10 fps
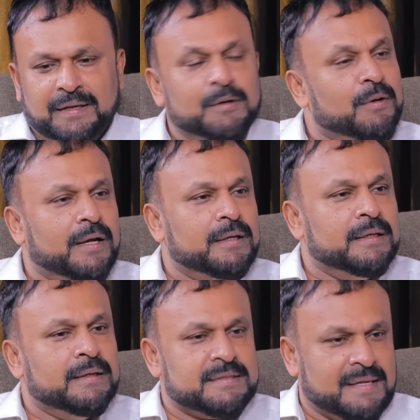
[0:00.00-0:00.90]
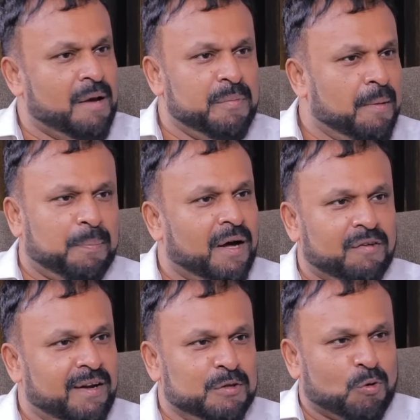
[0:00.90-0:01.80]
எங் இது இஸ்லாமிய
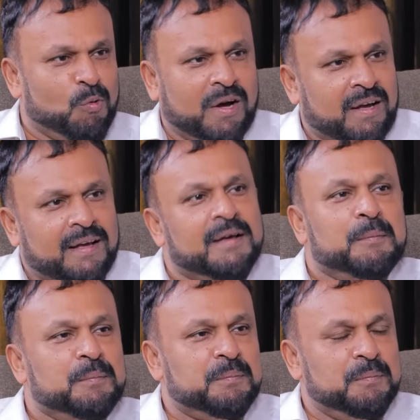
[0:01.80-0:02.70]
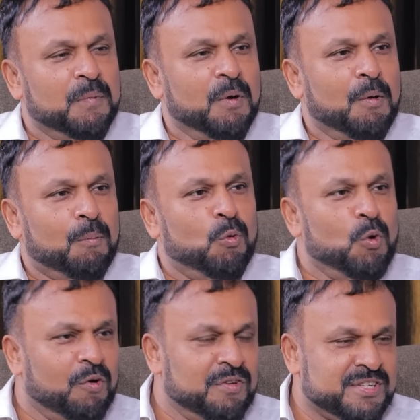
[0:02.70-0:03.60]
பார்வையில் சொல்லுவாங்க
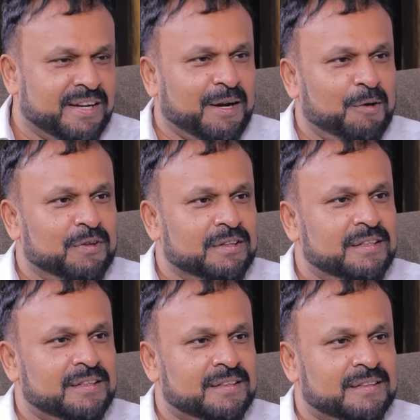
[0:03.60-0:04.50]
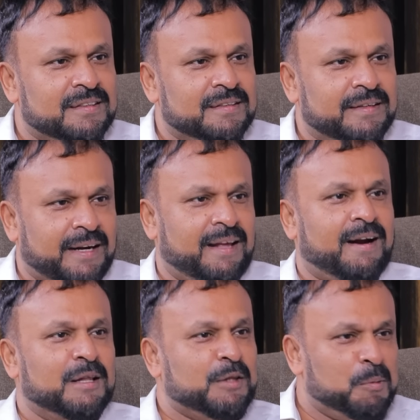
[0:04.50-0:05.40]
மூன்று விஷயங்கள் வந்து
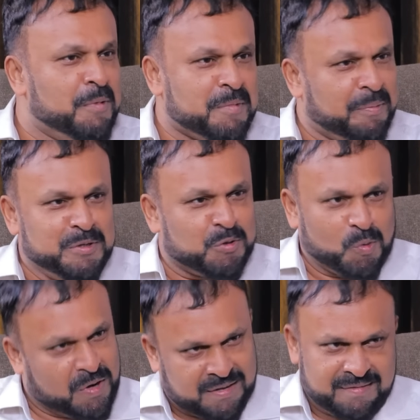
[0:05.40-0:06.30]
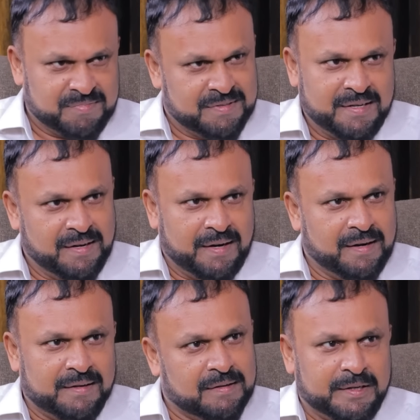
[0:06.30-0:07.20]
நிலையான தர்மம் அப்படின்னு சொல்லுவாங்க
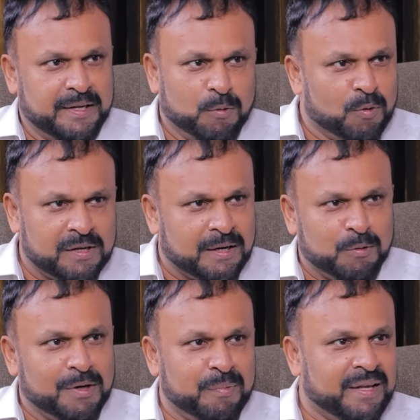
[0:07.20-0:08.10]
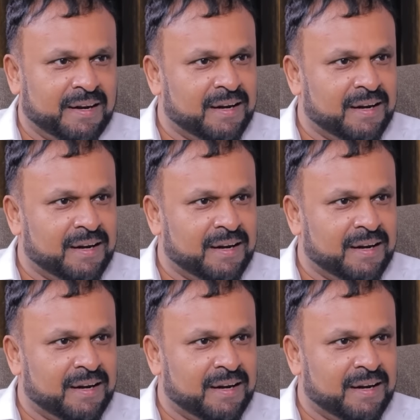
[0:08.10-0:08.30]
நீங்கள் உங்களுக்கு கடவுள் நம்பிக்கை